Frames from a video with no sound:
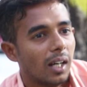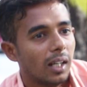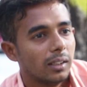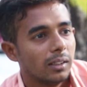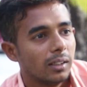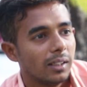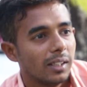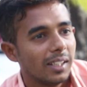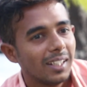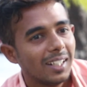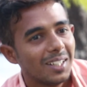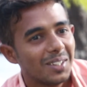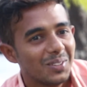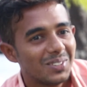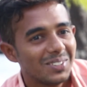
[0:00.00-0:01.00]
அது நீங்களே
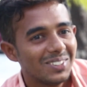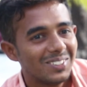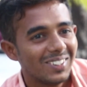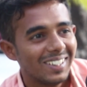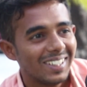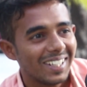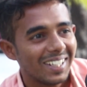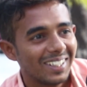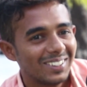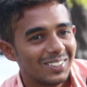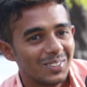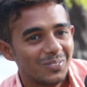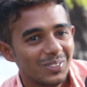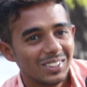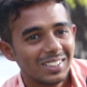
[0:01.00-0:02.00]
நியூஸ்ன்னு சொல்லிட்டீங்க
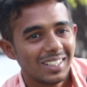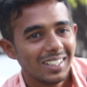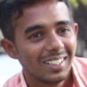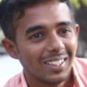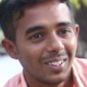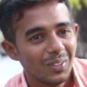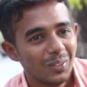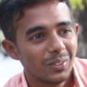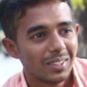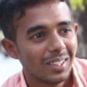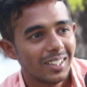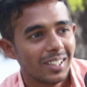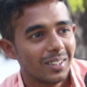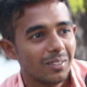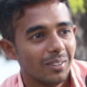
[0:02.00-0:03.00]
ஸோ மோஸ்ட்லி இது நியூஸாக
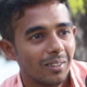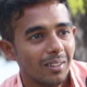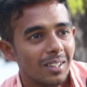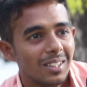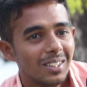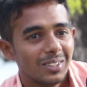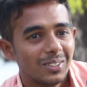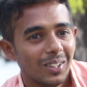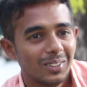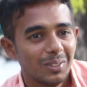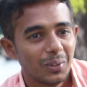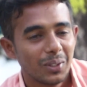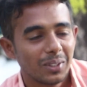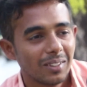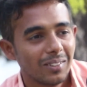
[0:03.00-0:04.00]
தான் இருக்கும் ஸோ அதை
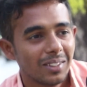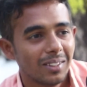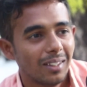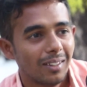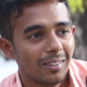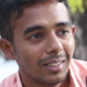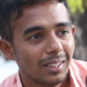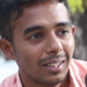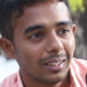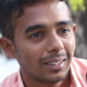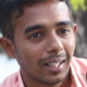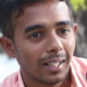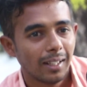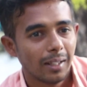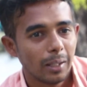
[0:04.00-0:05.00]
பொறுத்தவரையும் அவர்
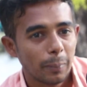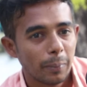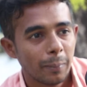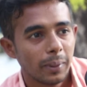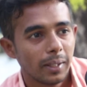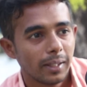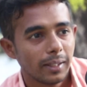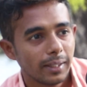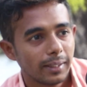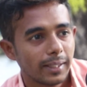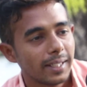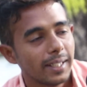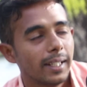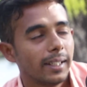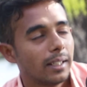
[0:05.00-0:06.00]
த எப்போவுமே
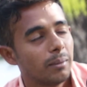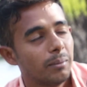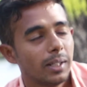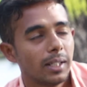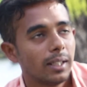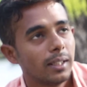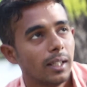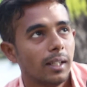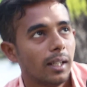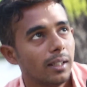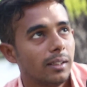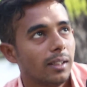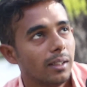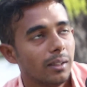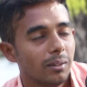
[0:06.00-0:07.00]
தனியாக இருக்கிற மாதிரி இருந்தால்
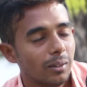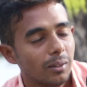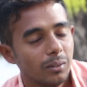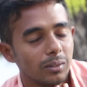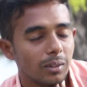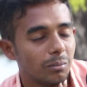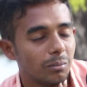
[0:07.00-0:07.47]
நல்லதாக இருக்கும்